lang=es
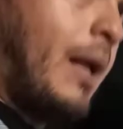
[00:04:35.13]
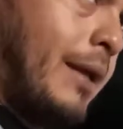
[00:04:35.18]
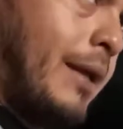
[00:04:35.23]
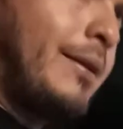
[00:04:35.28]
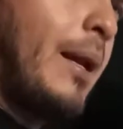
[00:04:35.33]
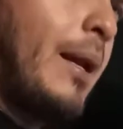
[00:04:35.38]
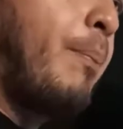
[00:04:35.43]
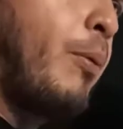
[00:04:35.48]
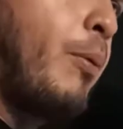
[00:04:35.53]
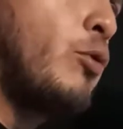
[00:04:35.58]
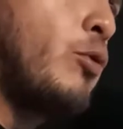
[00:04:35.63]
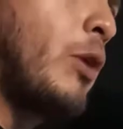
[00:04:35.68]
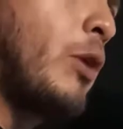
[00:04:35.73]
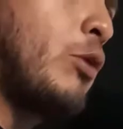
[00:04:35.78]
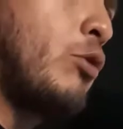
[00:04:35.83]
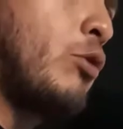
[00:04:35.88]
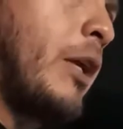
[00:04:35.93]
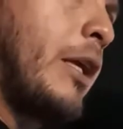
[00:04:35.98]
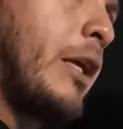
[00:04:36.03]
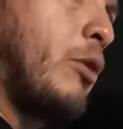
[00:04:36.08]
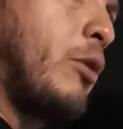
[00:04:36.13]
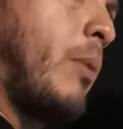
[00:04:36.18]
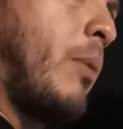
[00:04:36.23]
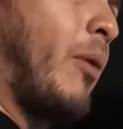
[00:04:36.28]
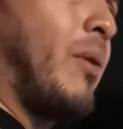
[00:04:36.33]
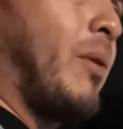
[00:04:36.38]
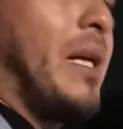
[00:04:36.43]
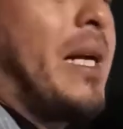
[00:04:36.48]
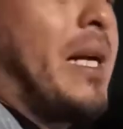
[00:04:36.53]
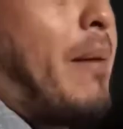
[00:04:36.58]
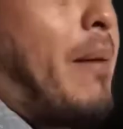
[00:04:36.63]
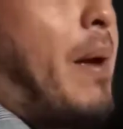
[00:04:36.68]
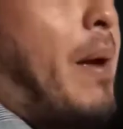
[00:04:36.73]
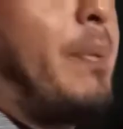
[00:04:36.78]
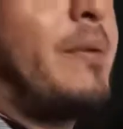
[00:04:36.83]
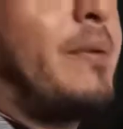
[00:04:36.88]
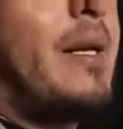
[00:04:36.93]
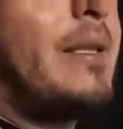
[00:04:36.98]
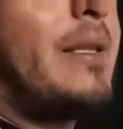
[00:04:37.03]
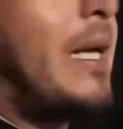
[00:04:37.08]
Ese es el punto que tú tienes que tomar en cuenta. Que vas a
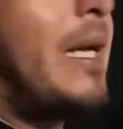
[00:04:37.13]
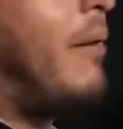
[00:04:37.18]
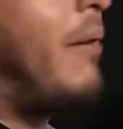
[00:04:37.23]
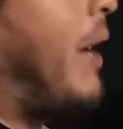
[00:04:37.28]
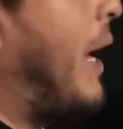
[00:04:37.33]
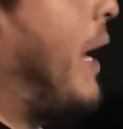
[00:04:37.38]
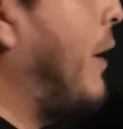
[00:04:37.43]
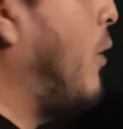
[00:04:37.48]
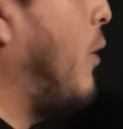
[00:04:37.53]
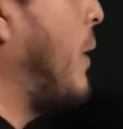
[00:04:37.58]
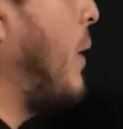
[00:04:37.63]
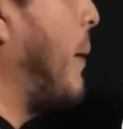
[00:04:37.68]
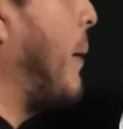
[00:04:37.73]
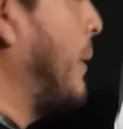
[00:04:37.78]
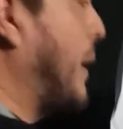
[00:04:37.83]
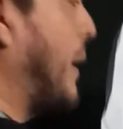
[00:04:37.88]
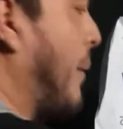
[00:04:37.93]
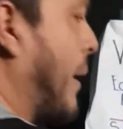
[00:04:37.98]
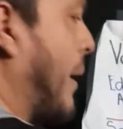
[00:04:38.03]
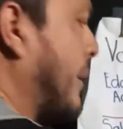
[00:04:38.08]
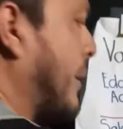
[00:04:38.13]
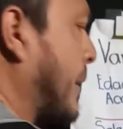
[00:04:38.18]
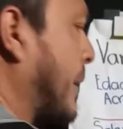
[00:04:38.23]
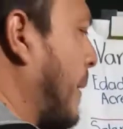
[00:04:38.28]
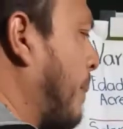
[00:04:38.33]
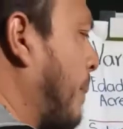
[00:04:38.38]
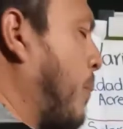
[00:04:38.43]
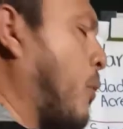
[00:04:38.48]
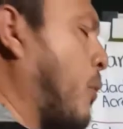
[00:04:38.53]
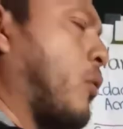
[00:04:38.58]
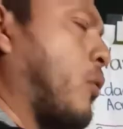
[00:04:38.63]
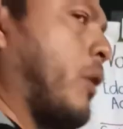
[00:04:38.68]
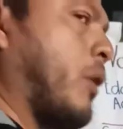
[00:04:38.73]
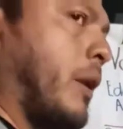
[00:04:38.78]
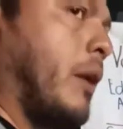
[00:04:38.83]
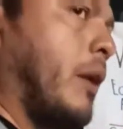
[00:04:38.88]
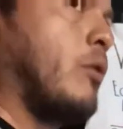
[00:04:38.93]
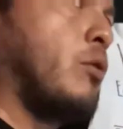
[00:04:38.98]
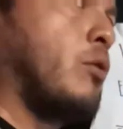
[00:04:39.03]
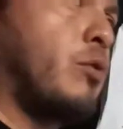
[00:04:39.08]
empezar a trabajar, obviamente vas a tener poco
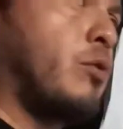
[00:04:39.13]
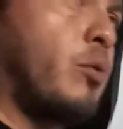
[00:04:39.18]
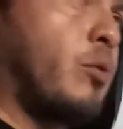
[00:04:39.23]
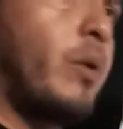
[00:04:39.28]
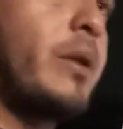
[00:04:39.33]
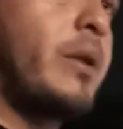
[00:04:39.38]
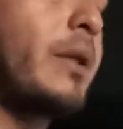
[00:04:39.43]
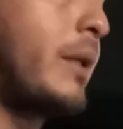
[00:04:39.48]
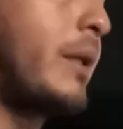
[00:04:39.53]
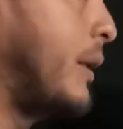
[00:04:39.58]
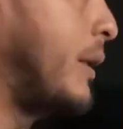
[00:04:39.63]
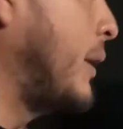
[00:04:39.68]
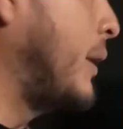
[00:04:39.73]
dinero en tu cuenta.